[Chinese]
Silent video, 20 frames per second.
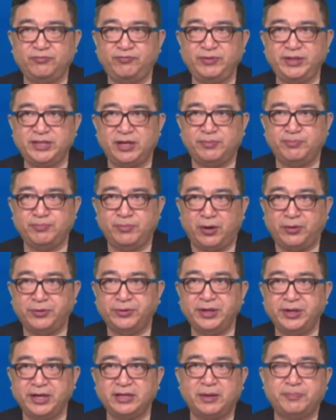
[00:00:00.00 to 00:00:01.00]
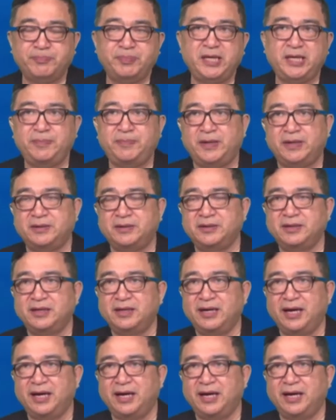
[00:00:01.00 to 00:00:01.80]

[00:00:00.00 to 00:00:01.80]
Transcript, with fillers: 非常猛烈的批评